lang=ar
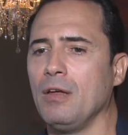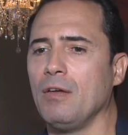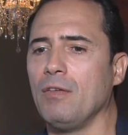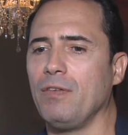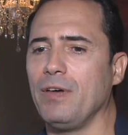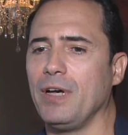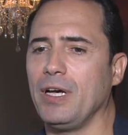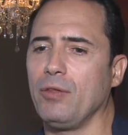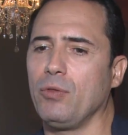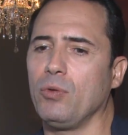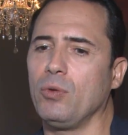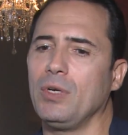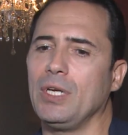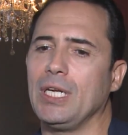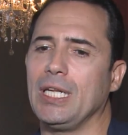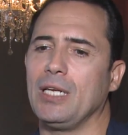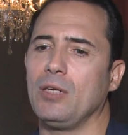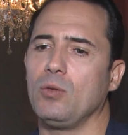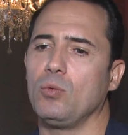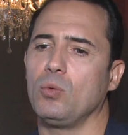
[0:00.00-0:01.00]

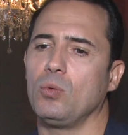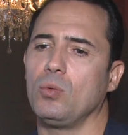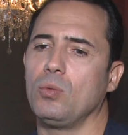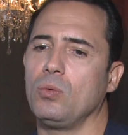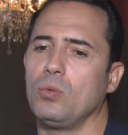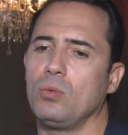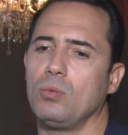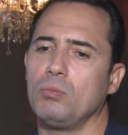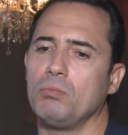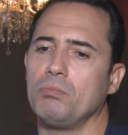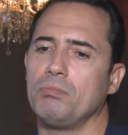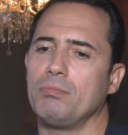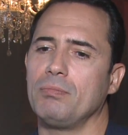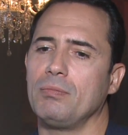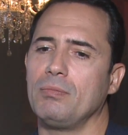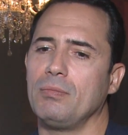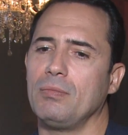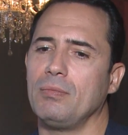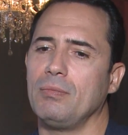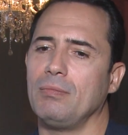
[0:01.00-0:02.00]
فأظن أنه
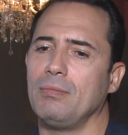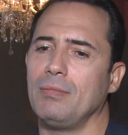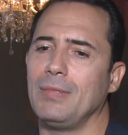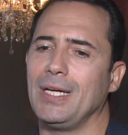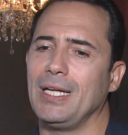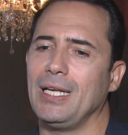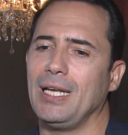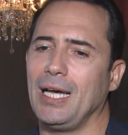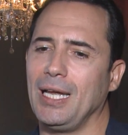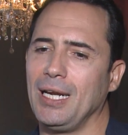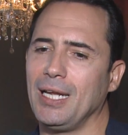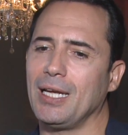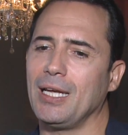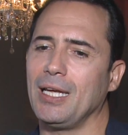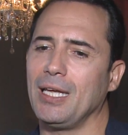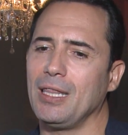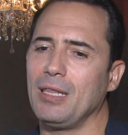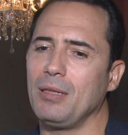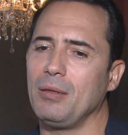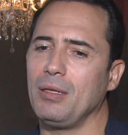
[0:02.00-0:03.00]

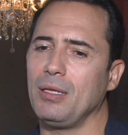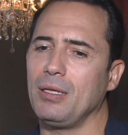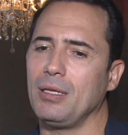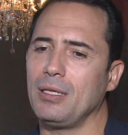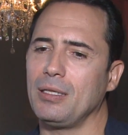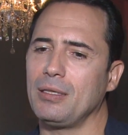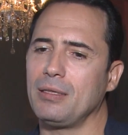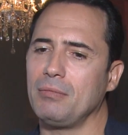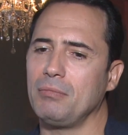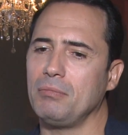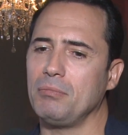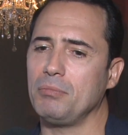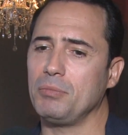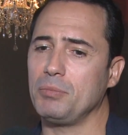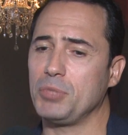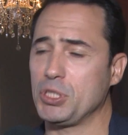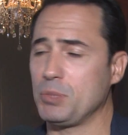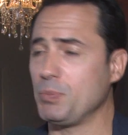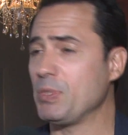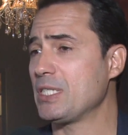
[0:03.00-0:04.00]
العلاقة هذه
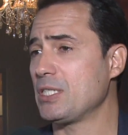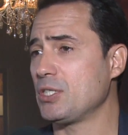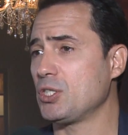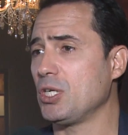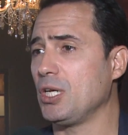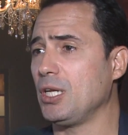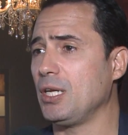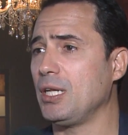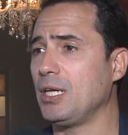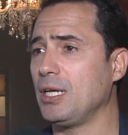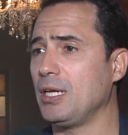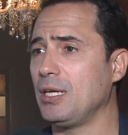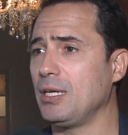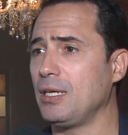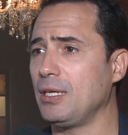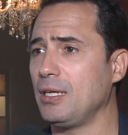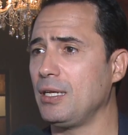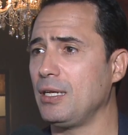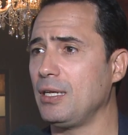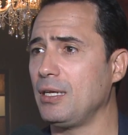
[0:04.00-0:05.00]
مش تمس ان شاء الله
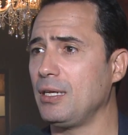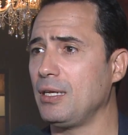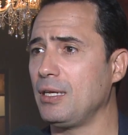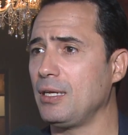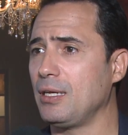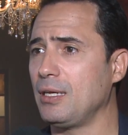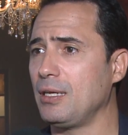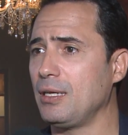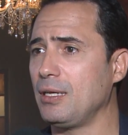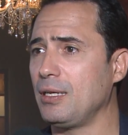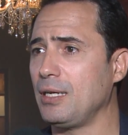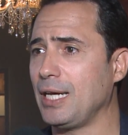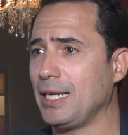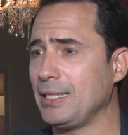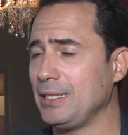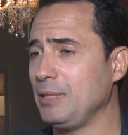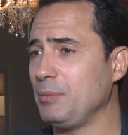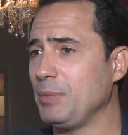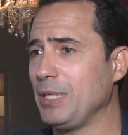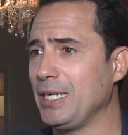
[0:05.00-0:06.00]
آه،
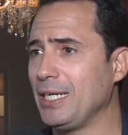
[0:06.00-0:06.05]
العديد من